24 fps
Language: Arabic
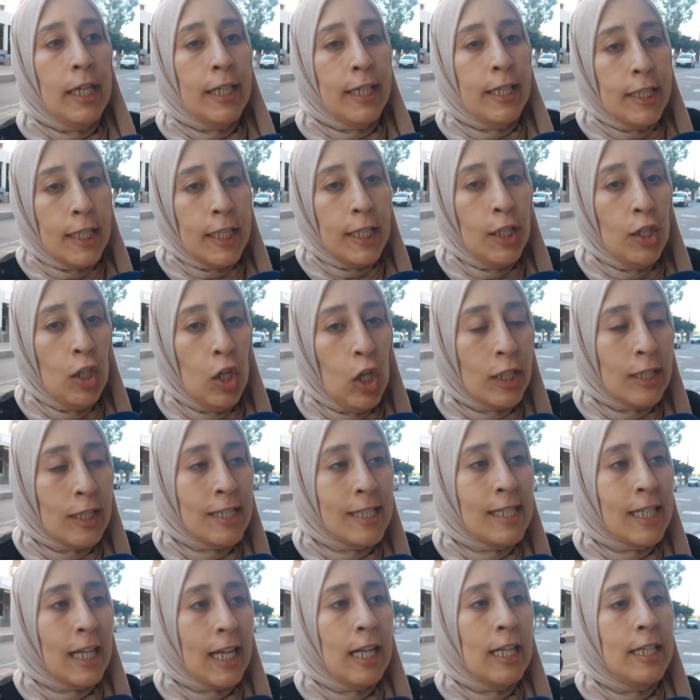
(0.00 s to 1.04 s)
قلت ليه نحط
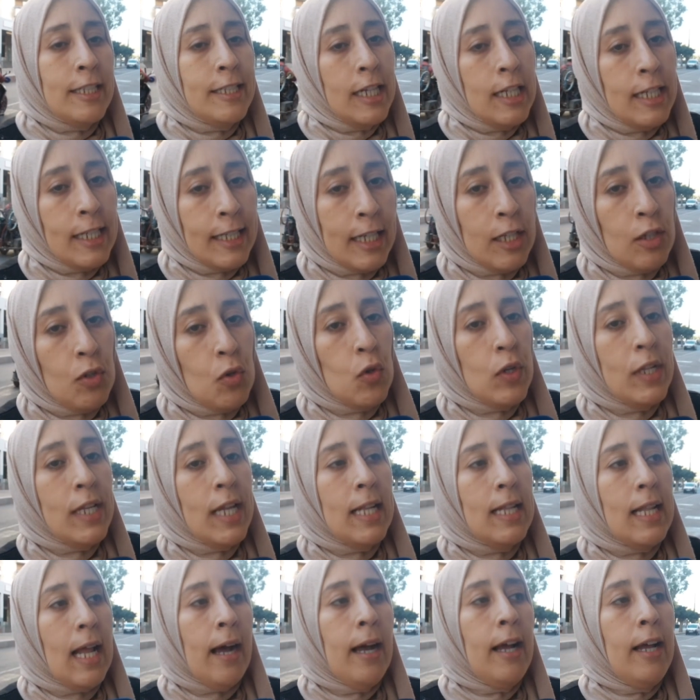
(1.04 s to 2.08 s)
الاستقاله ديالي كيقول لي
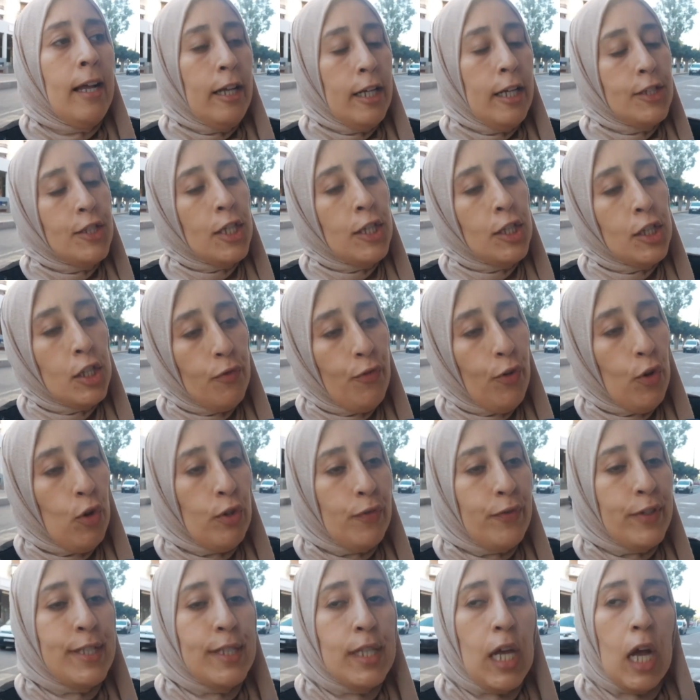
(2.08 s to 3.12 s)
لا حتى ندفعوا
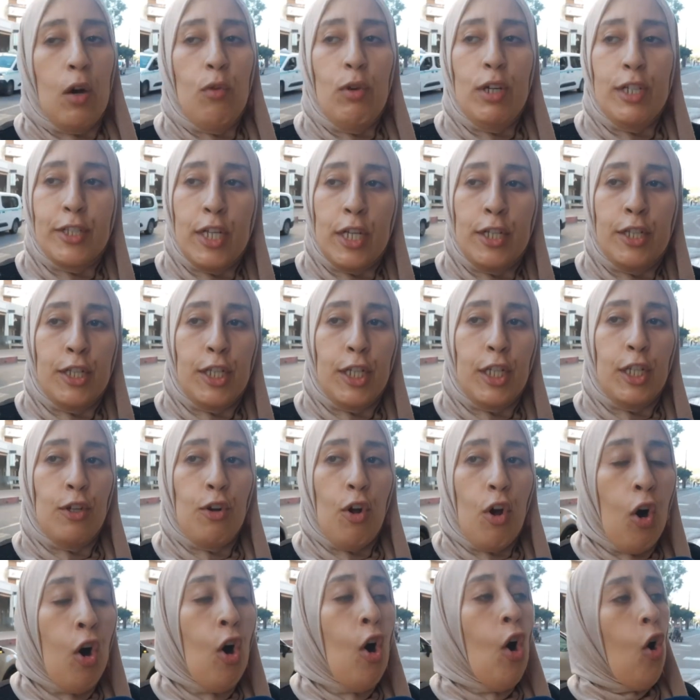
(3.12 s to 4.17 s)
الفيزا وحتى
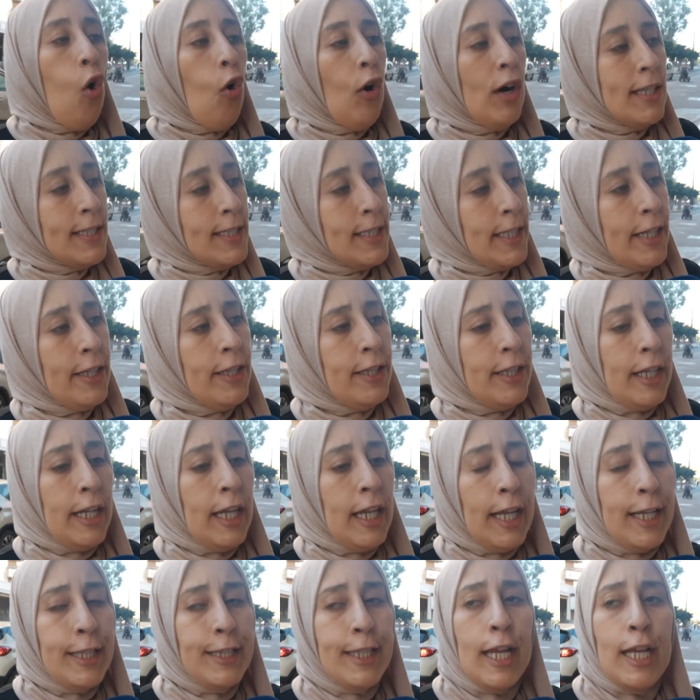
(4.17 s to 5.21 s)
نديرو وخاصك ديري
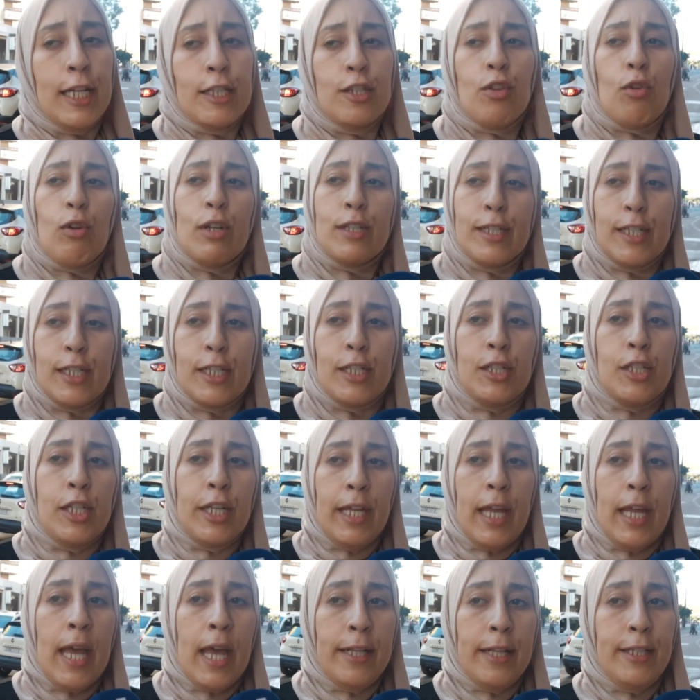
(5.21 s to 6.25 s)
لي تيست وخاصك
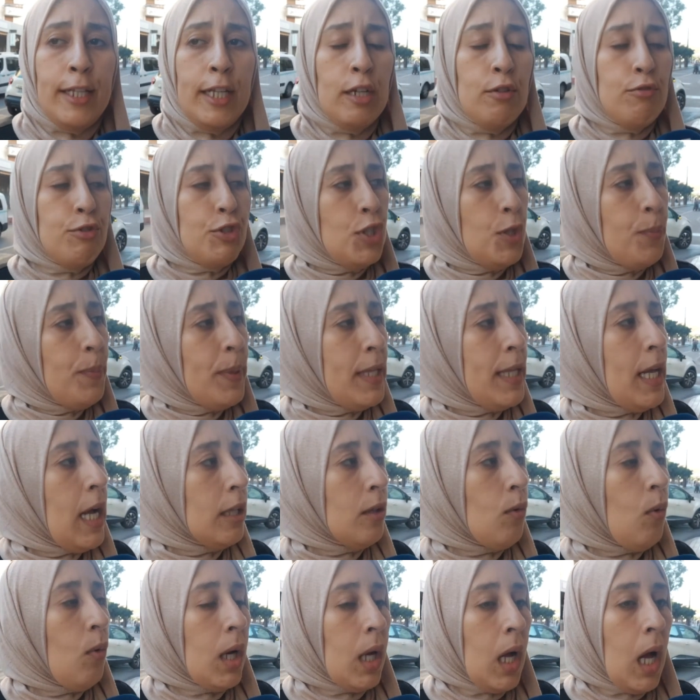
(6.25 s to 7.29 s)
ديري هذه وتجيبي لي هذه
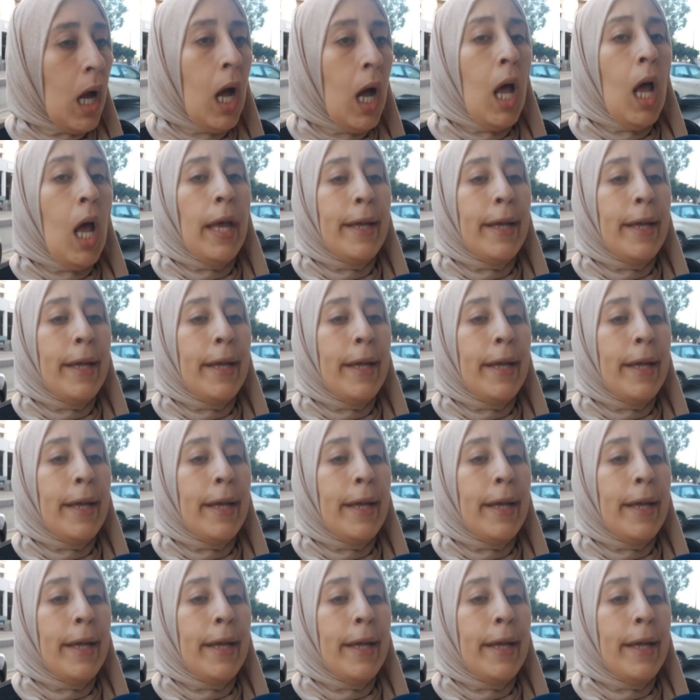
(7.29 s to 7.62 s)
الورقه